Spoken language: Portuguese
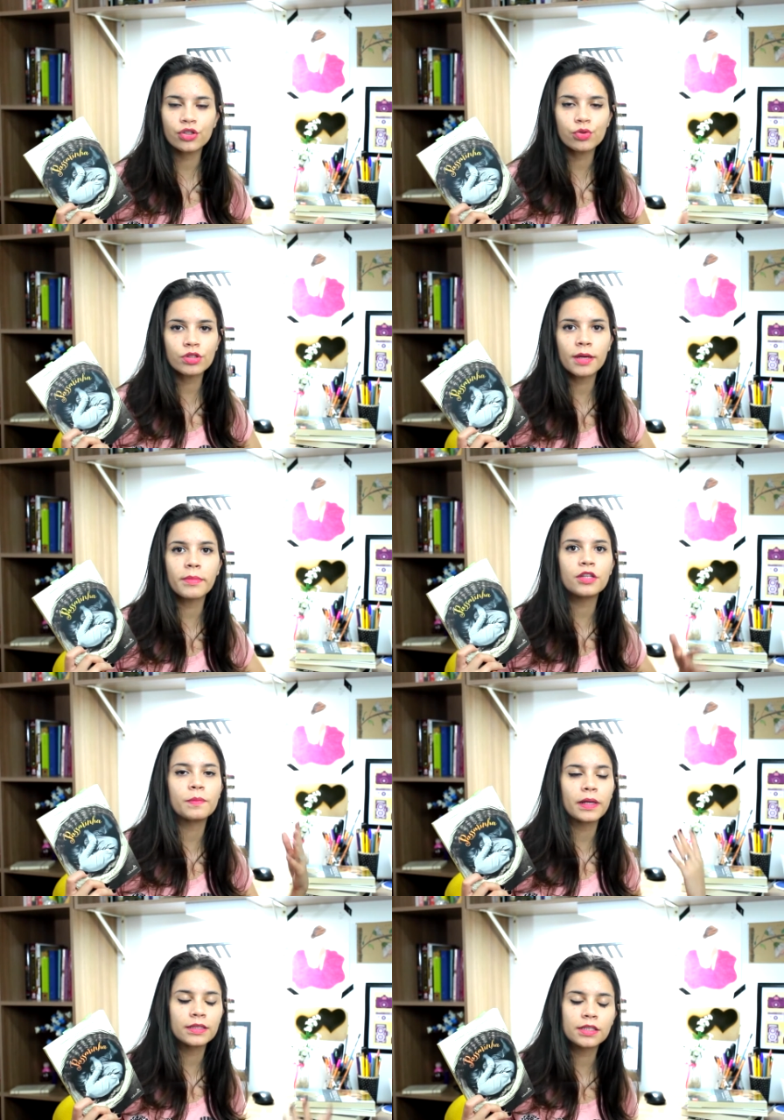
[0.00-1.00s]
justamente
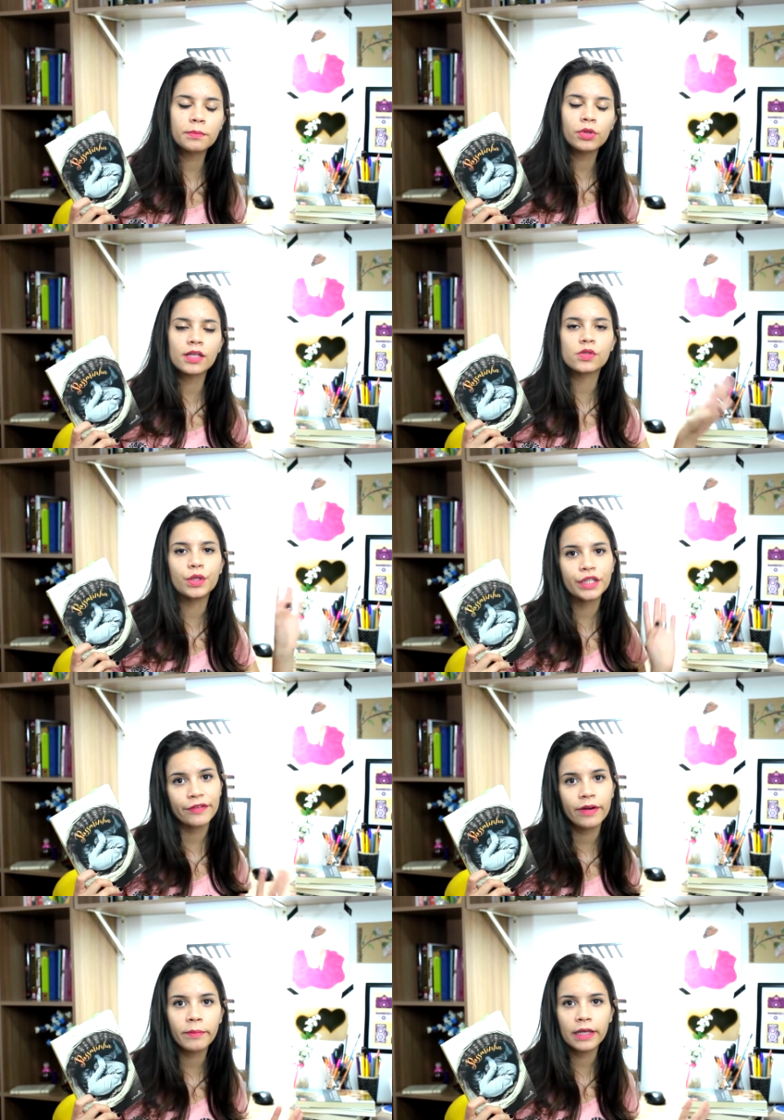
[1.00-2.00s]
pelas tribulações que a
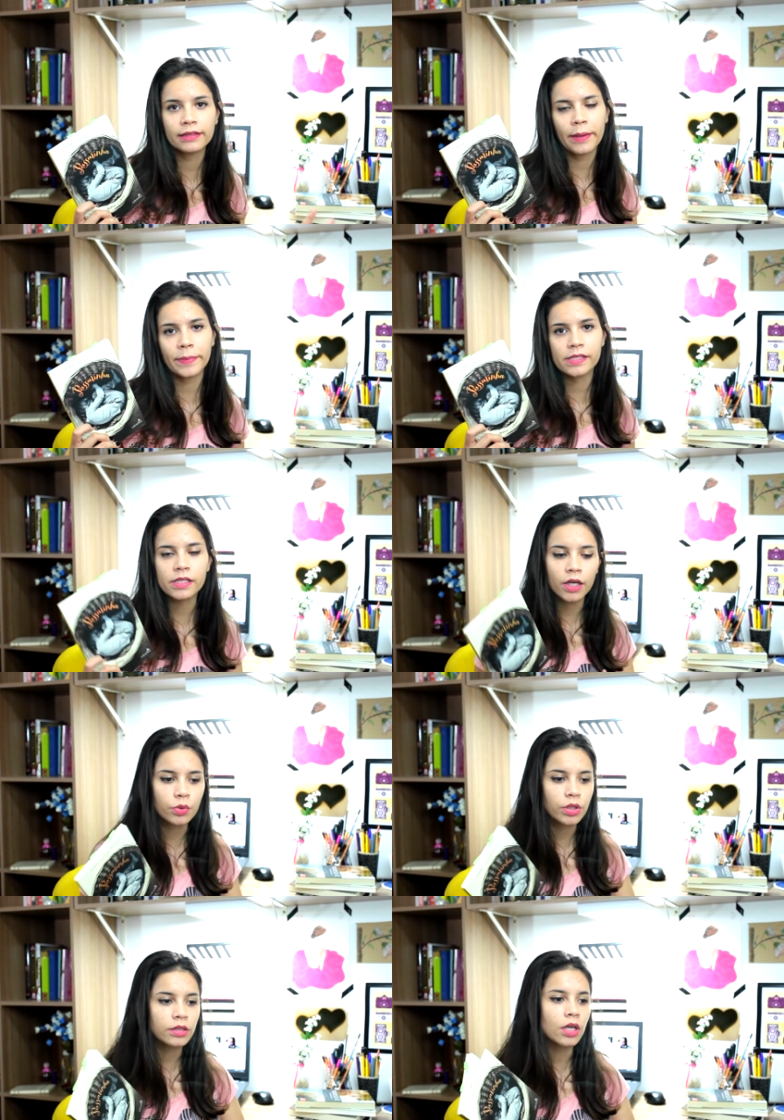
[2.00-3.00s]
família está passando
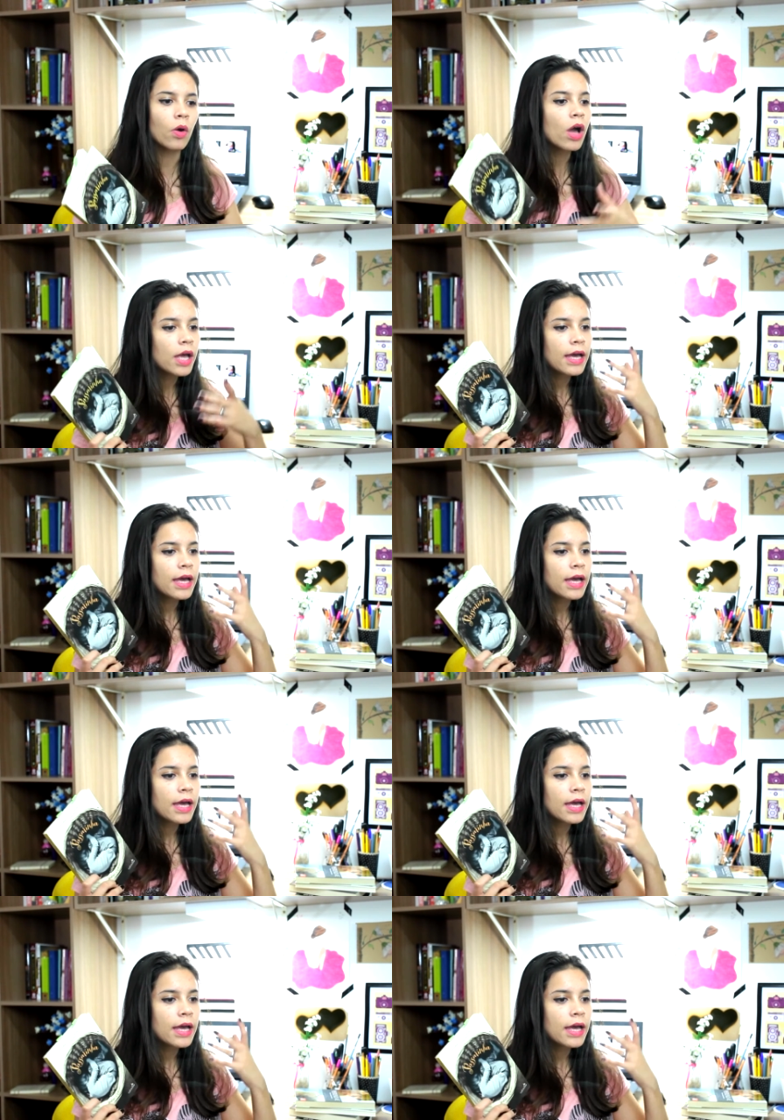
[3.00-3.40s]
então,